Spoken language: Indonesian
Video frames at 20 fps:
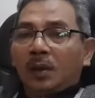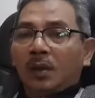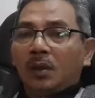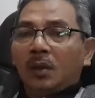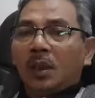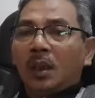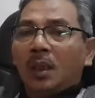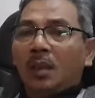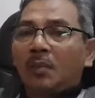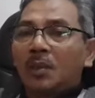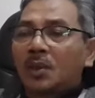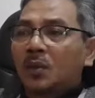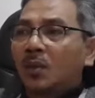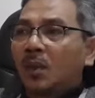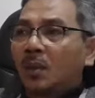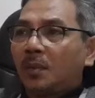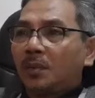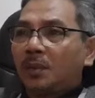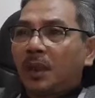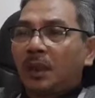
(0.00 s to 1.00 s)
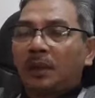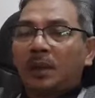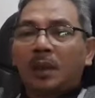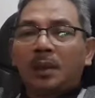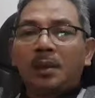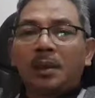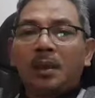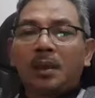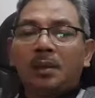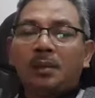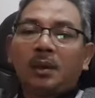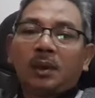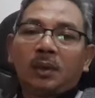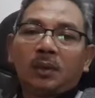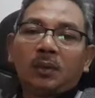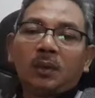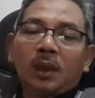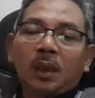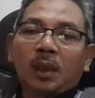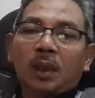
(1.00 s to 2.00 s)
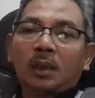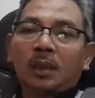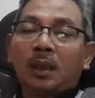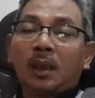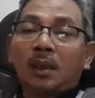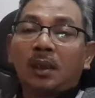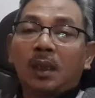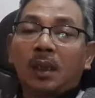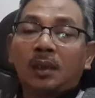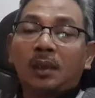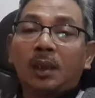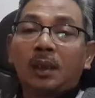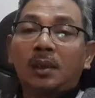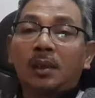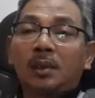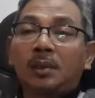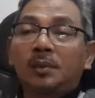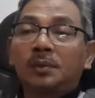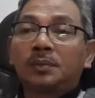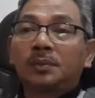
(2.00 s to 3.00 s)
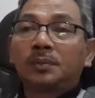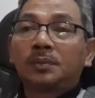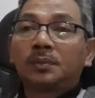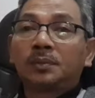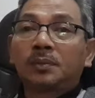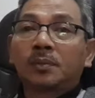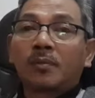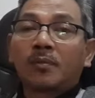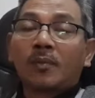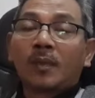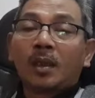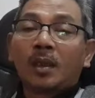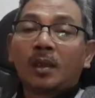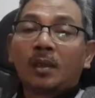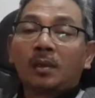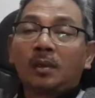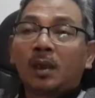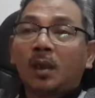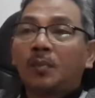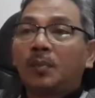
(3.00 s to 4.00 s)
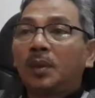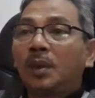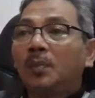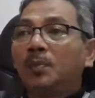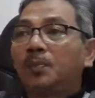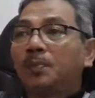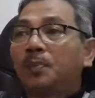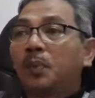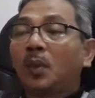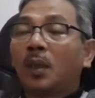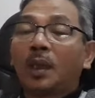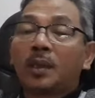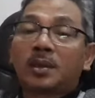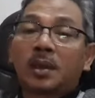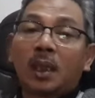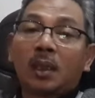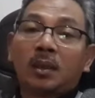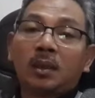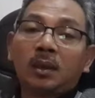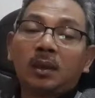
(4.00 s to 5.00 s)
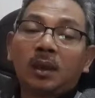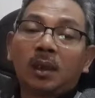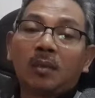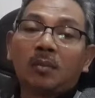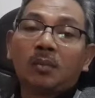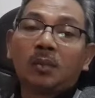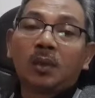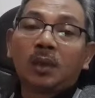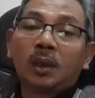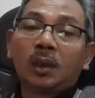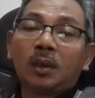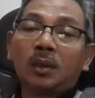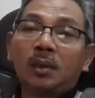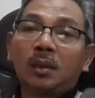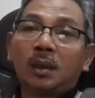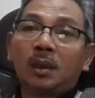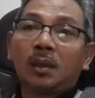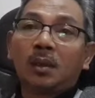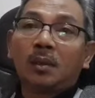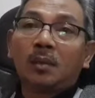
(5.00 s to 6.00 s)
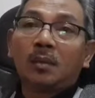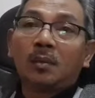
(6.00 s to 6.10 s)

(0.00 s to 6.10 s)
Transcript: Kalau alam suap, nyatanya itu yang kita lihat tadi. Tapi boleh jadi ya mungkin ya,